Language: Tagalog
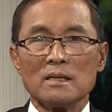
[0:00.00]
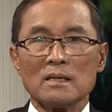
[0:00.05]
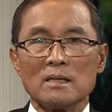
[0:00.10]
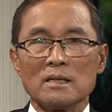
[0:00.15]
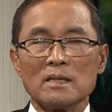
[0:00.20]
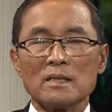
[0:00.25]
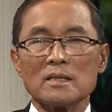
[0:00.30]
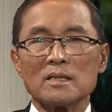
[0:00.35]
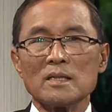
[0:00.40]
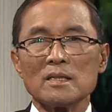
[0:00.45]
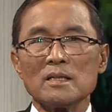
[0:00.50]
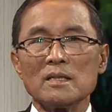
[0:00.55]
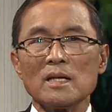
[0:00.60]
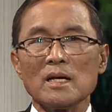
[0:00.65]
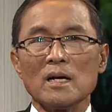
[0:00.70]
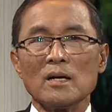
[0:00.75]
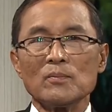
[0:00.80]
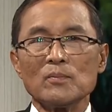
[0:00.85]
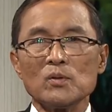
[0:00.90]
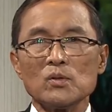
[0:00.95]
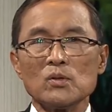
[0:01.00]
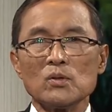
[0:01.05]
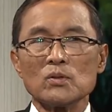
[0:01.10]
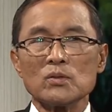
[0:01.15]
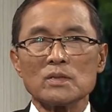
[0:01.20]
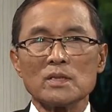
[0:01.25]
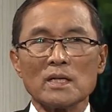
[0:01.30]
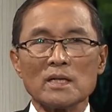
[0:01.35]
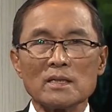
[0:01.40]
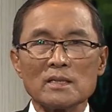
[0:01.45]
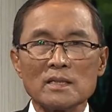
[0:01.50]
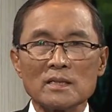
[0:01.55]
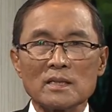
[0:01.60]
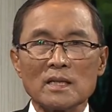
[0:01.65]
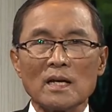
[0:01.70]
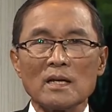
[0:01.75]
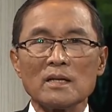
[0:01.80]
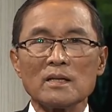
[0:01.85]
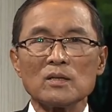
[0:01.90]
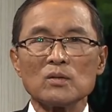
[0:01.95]
Inted ni Apo Diyos dagiti
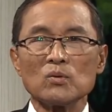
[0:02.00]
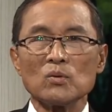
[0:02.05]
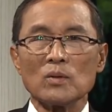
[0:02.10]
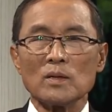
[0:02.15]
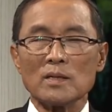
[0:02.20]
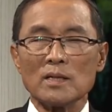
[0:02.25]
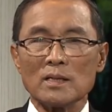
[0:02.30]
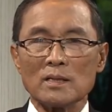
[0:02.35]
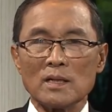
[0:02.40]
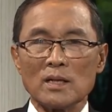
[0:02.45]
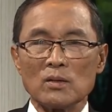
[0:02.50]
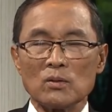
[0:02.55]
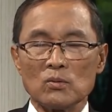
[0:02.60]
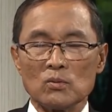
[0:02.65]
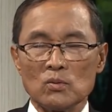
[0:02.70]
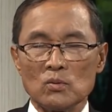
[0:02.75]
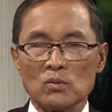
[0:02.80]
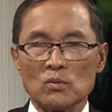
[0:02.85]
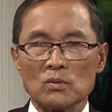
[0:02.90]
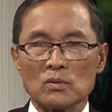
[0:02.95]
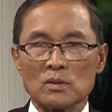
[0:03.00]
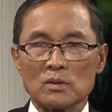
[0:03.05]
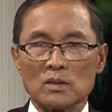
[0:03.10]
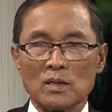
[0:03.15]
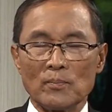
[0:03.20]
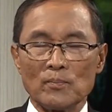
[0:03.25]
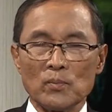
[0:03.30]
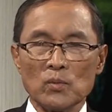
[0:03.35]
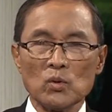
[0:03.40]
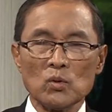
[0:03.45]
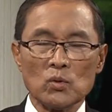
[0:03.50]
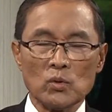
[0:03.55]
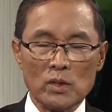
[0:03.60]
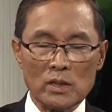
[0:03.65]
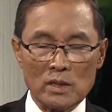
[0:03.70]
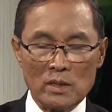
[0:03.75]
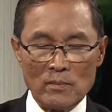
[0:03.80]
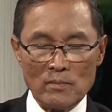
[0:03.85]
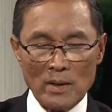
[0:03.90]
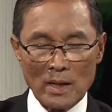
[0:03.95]
talento kada tayo. Tapno
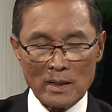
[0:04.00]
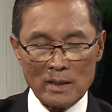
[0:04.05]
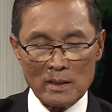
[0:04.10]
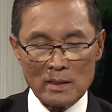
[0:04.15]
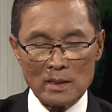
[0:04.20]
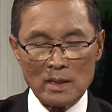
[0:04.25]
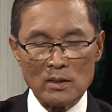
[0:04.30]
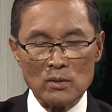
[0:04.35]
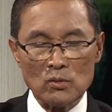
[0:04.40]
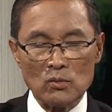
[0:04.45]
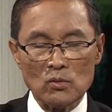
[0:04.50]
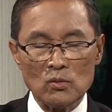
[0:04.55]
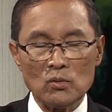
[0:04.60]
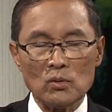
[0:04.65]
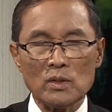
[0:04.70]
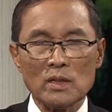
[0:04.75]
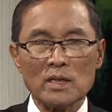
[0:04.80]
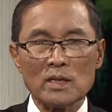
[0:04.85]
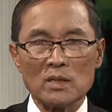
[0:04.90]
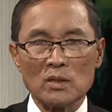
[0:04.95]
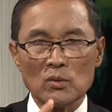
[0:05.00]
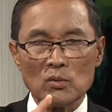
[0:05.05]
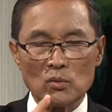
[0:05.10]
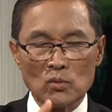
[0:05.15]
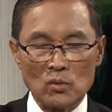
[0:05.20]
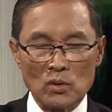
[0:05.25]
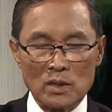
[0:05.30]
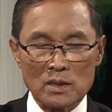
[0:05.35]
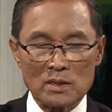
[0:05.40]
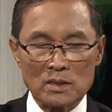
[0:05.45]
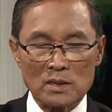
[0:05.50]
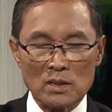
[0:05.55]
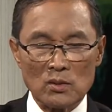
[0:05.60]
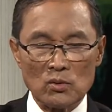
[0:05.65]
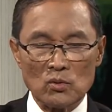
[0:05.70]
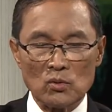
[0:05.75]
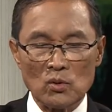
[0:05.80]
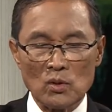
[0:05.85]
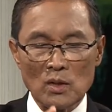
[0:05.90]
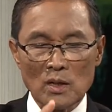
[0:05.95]
iti bagi tayo, iti oras
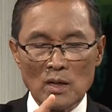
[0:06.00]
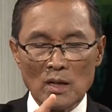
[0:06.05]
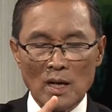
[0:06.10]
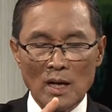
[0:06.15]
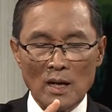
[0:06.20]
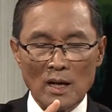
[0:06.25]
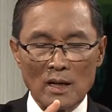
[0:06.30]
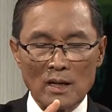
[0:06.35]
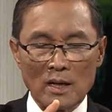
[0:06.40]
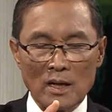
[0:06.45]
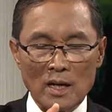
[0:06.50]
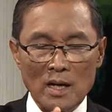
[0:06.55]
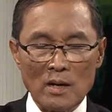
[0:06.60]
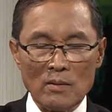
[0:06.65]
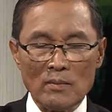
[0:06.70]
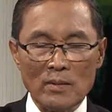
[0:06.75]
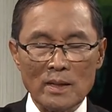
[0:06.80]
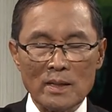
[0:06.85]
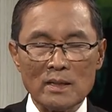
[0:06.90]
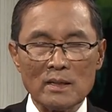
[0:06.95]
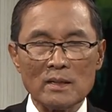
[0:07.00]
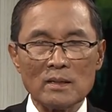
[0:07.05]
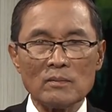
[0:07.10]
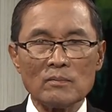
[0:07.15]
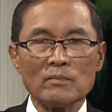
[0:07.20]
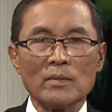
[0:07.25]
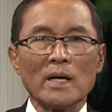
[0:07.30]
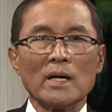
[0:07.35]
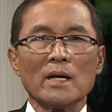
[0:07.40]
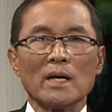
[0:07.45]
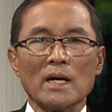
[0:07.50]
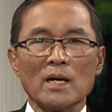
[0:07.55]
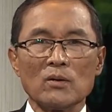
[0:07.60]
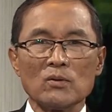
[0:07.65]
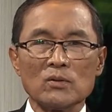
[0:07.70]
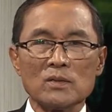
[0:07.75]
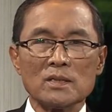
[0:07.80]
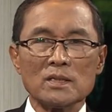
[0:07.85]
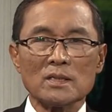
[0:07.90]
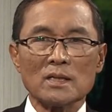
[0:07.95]
tayo, agraman may
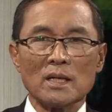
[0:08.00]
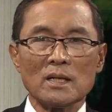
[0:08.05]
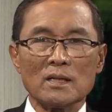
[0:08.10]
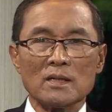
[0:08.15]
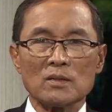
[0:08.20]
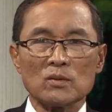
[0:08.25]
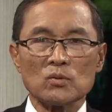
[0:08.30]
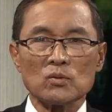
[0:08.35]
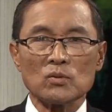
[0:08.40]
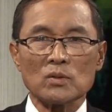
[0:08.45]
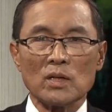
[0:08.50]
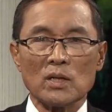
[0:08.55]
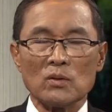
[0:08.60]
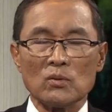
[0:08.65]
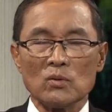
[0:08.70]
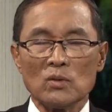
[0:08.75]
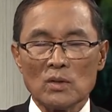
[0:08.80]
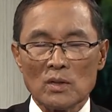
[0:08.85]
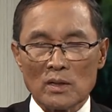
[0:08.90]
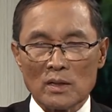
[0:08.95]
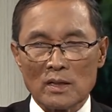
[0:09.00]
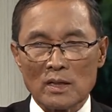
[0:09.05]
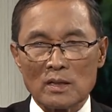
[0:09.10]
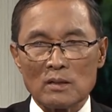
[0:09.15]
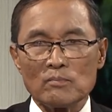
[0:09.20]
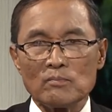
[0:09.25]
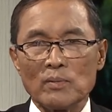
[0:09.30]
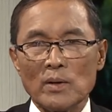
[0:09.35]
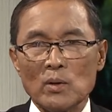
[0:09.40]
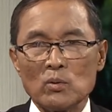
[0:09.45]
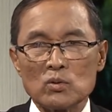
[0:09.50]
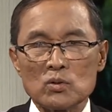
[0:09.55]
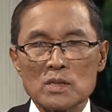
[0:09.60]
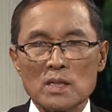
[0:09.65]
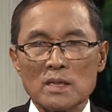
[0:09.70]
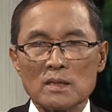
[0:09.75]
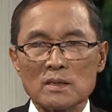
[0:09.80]
nayon di talento tayo Ket pausar